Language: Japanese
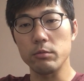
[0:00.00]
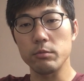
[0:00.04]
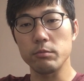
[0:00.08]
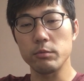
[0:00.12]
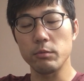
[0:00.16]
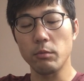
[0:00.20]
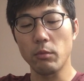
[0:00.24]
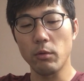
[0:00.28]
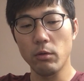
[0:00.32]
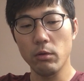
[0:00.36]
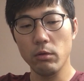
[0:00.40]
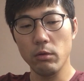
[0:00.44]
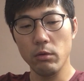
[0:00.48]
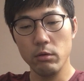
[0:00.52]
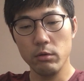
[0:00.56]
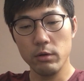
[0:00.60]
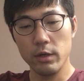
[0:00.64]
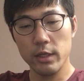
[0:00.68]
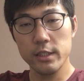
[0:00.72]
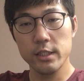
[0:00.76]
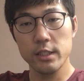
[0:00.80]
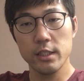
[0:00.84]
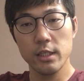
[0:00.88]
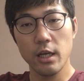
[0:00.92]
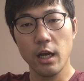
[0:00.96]
猛
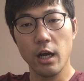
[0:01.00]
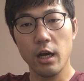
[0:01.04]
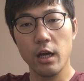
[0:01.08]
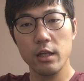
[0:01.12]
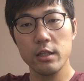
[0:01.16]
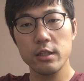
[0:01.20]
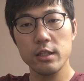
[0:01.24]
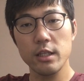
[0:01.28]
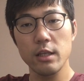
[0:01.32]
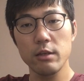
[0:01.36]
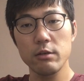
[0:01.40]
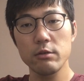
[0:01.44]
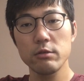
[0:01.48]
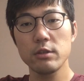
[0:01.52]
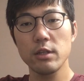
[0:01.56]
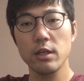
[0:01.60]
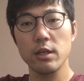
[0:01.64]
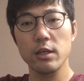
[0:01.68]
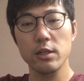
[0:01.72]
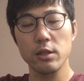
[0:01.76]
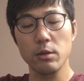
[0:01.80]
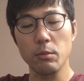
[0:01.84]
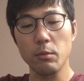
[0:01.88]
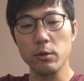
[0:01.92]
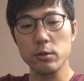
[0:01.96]
烈にかかっているんだ
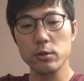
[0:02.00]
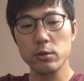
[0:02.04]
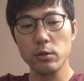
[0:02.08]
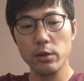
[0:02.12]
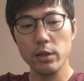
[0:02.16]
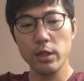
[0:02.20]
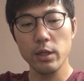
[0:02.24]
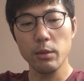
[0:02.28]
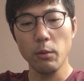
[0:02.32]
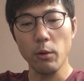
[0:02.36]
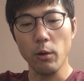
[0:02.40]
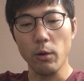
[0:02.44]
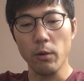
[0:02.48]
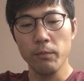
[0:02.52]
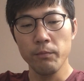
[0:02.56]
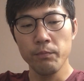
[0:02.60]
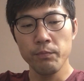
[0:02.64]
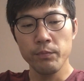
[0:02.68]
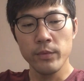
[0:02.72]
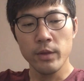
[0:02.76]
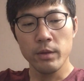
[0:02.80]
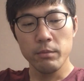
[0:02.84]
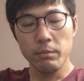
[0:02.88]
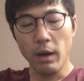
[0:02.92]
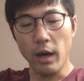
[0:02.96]
けども、それでも
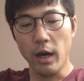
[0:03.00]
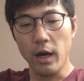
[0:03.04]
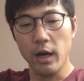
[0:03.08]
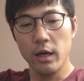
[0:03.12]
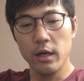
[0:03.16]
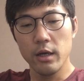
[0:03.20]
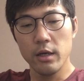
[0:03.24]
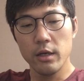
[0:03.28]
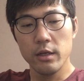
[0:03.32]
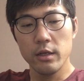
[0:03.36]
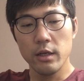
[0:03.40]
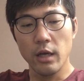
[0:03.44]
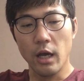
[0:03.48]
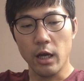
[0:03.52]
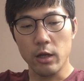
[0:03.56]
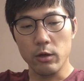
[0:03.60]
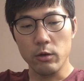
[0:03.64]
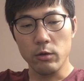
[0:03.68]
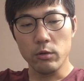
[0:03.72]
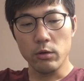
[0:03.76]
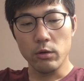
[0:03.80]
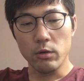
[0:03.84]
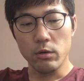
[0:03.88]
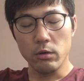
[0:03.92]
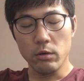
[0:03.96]
まああ
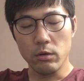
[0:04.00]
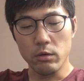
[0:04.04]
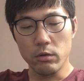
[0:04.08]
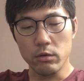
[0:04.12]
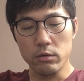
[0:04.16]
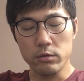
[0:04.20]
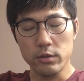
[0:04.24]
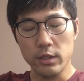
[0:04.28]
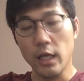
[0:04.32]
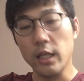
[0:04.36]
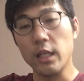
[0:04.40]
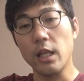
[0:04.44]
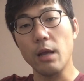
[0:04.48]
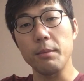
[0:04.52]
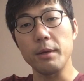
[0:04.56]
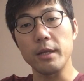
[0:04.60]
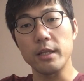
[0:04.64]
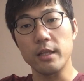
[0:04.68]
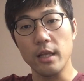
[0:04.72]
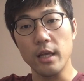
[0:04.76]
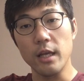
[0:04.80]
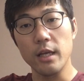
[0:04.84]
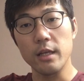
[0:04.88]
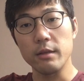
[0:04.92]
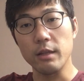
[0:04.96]
のなだめ
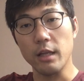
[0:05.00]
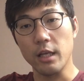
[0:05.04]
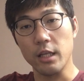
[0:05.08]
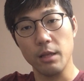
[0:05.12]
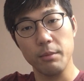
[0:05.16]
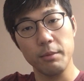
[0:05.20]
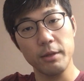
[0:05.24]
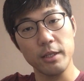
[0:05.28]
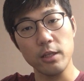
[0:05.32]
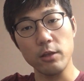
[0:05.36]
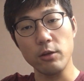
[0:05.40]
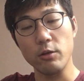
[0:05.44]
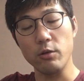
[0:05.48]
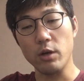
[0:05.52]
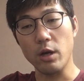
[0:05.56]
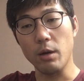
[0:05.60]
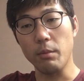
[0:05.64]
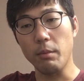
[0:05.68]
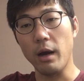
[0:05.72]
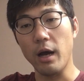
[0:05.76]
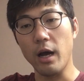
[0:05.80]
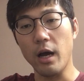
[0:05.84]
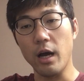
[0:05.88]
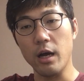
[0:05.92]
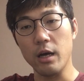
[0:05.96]
てなだめてというか、
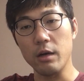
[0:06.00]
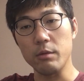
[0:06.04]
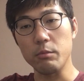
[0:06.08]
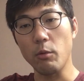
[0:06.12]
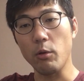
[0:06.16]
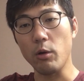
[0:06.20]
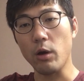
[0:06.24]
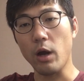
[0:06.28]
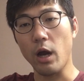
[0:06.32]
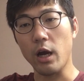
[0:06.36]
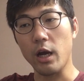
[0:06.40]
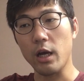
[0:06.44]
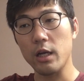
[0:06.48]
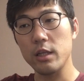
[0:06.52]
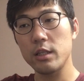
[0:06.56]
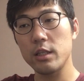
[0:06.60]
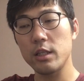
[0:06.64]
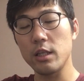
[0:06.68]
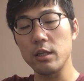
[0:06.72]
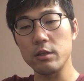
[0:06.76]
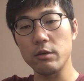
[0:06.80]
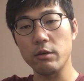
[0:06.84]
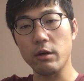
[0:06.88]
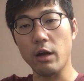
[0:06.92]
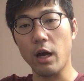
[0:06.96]
まあもうかかっ
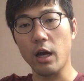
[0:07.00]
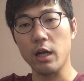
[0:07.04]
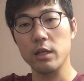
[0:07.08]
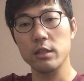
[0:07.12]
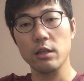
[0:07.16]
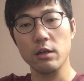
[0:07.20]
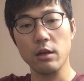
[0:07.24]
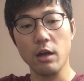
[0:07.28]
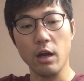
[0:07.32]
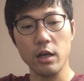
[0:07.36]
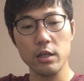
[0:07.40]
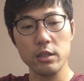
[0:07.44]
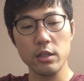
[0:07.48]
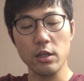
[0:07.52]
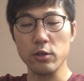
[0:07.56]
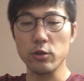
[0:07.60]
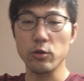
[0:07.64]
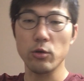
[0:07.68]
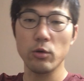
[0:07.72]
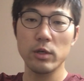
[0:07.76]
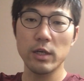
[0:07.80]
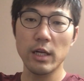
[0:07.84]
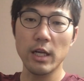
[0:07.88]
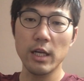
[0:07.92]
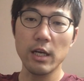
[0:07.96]
てるかかったらかかったら
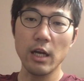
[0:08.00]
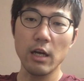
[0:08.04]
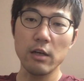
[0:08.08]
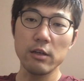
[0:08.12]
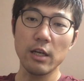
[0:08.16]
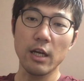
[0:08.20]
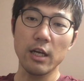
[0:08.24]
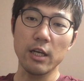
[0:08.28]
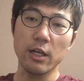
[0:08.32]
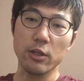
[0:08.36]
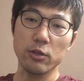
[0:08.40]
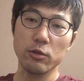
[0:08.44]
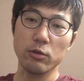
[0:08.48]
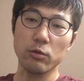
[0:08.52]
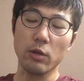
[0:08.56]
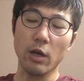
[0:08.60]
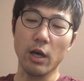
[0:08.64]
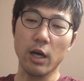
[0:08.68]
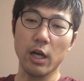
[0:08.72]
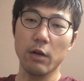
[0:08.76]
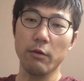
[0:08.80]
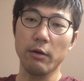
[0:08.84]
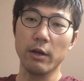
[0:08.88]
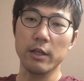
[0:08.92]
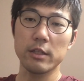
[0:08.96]
しょうがないかぐらいでちょっと
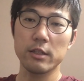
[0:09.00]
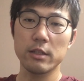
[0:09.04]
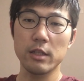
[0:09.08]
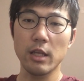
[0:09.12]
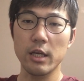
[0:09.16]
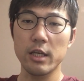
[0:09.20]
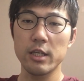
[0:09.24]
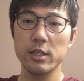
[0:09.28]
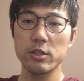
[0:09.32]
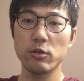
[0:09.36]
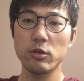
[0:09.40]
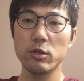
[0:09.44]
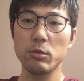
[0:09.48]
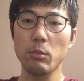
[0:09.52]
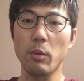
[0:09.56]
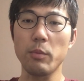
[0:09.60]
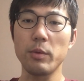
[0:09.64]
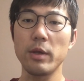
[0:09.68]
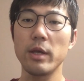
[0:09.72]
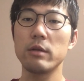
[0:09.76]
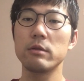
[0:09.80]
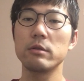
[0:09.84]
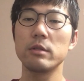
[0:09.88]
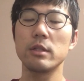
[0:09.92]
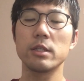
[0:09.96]
腹割った騎乗にも
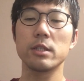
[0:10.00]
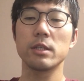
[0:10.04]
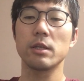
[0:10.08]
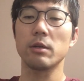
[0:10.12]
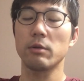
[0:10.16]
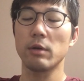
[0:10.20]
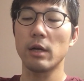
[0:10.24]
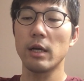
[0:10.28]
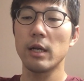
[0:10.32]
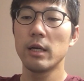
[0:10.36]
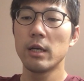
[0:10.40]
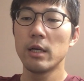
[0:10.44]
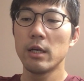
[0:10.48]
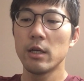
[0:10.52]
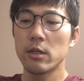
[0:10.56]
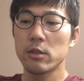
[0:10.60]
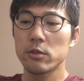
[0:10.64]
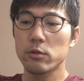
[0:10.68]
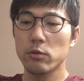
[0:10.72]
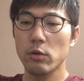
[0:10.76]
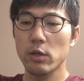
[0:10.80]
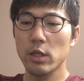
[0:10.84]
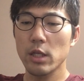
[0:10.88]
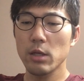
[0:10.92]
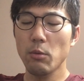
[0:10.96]
見えるんですけどね。
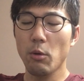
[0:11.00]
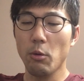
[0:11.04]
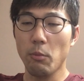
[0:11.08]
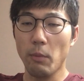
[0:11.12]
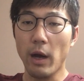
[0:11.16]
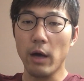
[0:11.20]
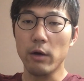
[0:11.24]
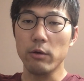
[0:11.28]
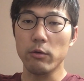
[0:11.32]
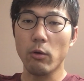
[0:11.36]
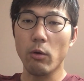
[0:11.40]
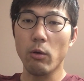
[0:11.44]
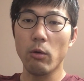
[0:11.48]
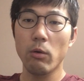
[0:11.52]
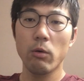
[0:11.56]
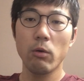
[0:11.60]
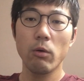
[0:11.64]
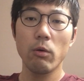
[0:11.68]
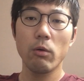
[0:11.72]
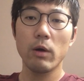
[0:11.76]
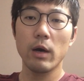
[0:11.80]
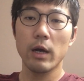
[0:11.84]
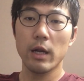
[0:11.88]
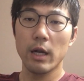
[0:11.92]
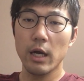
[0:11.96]
それでもまあ後
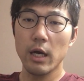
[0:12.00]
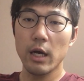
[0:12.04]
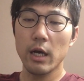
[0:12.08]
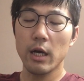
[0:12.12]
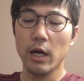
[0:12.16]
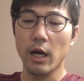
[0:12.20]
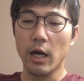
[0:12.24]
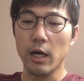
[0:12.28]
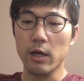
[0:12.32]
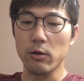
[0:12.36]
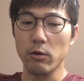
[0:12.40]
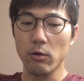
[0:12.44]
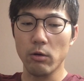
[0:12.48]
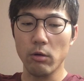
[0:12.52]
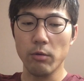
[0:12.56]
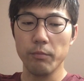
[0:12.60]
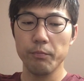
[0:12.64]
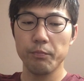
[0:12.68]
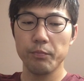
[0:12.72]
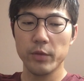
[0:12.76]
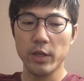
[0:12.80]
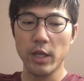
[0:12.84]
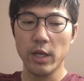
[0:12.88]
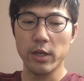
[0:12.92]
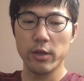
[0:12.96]
方からあ
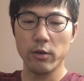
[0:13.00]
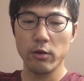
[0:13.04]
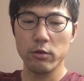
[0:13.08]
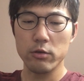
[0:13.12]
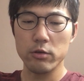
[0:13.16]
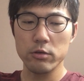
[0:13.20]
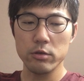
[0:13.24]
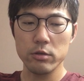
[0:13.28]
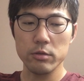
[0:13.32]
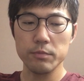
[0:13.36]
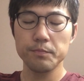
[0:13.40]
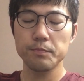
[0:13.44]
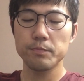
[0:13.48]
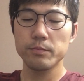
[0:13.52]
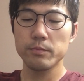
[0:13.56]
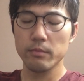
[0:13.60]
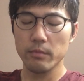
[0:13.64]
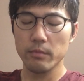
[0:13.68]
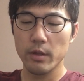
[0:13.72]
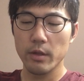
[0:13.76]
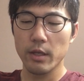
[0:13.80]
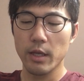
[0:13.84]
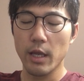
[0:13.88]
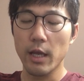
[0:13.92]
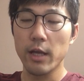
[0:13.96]
の結局
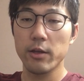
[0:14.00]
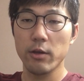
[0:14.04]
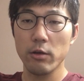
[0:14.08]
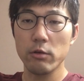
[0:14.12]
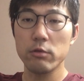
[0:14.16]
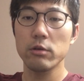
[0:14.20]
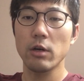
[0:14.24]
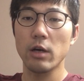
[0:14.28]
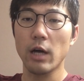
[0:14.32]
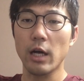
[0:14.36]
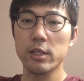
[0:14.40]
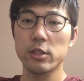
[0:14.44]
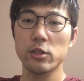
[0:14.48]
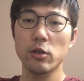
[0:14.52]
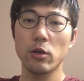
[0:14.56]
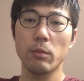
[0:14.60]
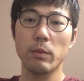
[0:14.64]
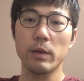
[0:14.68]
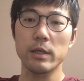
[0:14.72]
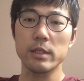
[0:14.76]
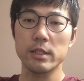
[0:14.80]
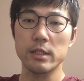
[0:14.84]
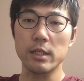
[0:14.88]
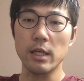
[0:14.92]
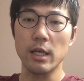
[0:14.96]
結局、足伸
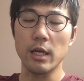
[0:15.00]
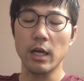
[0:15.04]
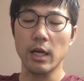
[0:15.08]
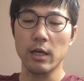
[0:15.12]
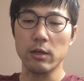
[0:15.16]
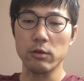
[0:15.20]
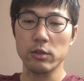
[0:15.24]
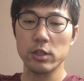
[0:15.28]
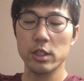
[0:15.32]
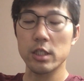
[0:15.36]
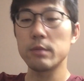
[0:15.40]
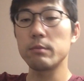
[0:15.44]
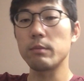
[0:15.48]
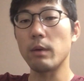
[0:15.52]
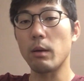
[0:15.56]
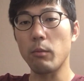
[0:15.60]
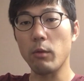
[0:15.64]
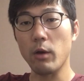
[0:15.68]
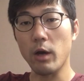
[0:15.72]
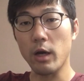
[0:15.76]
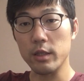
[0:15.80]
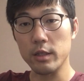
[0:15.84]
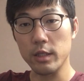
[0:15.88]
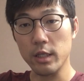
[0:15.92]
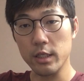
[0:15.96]
ばしてあのシンバ
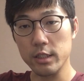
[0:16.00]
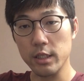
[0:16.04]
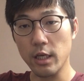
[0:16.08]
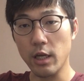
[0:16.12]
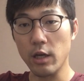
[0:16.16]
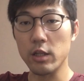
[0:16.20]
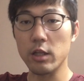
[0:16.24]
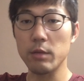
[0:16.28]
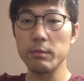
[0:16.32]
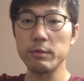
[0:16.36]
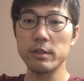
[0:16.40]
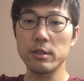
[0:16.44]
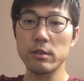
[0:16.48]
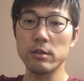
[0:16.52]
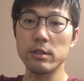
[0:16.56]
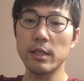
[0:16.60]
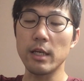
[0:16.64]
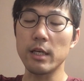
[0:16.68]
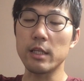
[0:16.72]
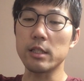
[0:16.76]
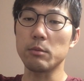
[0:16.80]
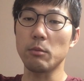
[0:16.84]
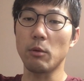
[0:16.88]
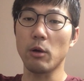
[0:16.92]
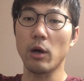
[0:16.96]
も勝ったし
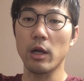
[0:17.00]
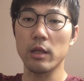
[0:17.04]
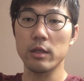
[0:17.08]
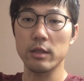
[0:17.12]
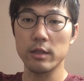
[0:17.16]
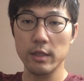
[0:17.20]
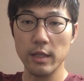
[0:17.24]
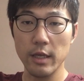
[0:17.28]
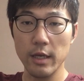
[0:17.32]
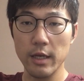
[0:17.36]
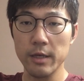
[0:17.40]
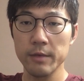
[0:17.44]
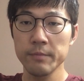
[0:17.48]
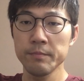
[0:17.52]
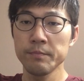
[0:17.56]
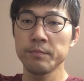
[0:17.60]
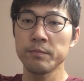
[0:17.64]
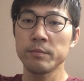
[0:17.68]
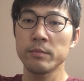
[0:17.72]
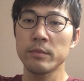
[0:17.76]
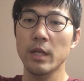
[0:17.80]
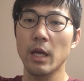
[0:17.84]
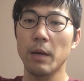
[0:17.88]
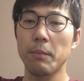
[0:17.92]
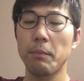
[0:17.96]
アルテミスステークスも勝って、
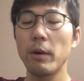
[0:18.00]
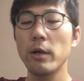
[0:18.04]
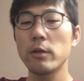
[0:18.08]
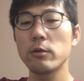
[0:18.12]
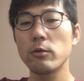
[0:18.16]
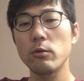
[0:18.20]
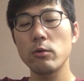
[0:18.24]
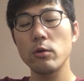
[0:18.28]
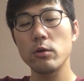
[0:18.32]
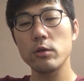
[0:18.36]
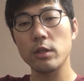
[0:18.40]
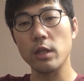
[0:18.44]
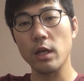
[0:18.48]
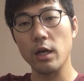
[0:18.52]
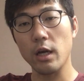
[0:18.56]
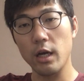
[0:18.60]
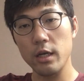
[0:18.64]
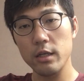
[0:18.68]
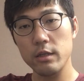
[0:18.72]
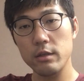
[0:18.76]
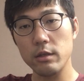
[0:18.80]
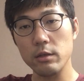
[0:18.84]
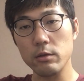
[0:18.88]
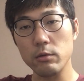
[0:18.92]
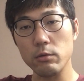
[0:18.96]
やっぱり能力高
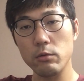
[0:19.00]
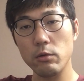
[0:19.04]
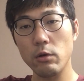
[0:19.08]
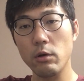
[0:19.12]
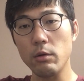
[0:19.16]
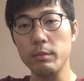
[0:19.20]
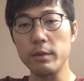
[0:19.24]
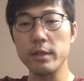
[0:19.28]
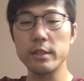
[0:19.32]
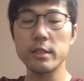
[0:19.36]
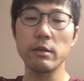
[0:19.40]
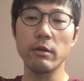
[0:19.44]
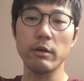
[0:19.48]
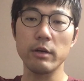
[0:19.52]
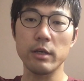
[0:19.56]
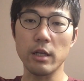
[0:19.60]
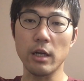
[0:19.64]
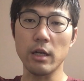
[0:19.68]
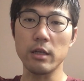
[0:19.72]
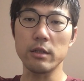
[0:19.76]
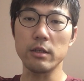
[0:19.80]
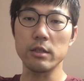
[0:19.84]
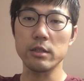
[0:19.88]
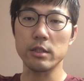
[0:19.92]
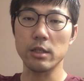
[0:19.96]
いっていうところは見せたわけ
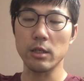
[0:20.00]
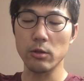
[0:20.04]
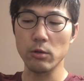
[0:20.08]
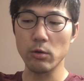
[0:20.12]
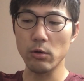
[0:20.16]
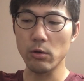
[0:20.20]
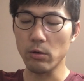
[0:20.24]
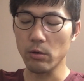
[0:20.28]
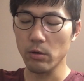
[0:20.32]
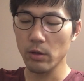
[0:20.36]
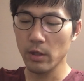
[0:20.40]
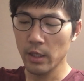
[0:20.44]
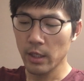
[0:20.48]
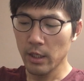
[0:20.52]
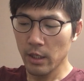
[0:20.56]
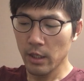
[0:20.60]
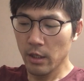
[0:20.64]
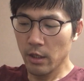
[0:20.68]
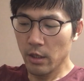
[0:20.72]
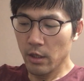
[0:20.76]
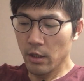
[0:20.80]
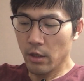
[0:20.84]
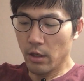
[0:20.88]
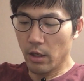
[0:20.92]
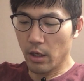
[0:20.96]
なんですけど、
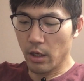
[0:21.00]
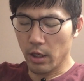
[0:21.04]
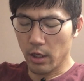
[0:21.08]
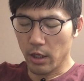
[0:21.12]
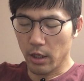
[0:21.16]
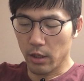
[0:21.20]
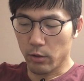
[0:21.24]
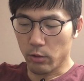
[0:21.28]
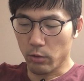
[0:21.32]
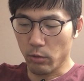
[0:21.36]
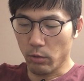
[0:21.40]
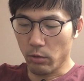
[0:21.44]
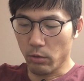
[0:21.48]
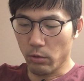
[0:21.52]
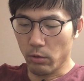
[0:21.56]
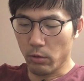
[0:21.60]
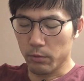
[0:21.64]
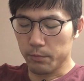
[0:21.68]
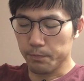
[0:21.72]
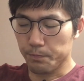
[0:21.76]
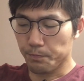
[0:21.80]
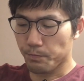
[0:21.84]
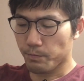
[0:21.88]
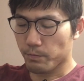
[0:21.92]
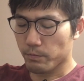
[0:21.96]
えーと